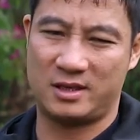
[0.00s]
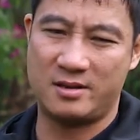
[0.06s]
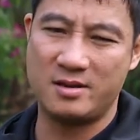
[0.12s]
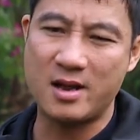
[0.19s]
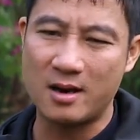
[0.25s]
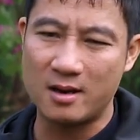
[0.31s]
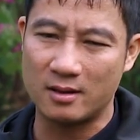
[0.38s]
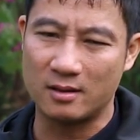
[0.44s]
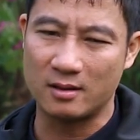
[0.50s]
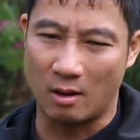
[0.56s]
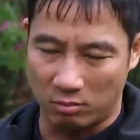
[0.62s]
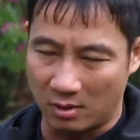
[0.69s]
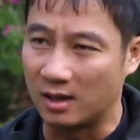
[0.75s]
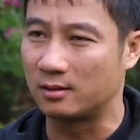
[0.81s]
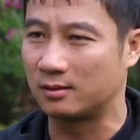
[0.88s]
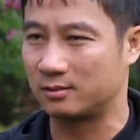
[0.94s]
Thứ nhất là
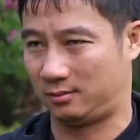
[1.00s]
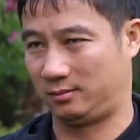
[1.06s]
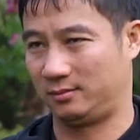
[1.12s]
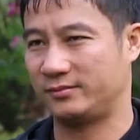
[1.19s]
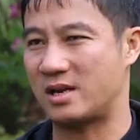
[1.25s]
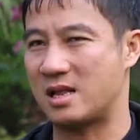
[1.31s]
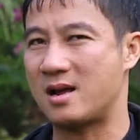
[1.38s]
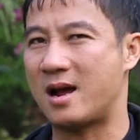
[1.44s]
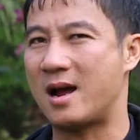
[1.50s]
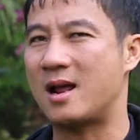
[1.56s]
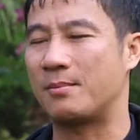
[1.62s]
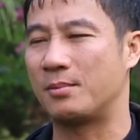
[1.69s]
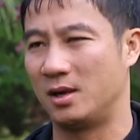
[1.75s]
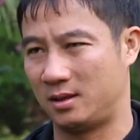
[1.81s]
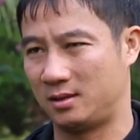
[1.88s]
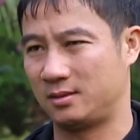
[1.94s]
động lực và thứ hai là
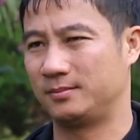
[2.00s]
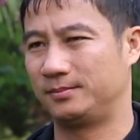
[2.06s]
áp lực.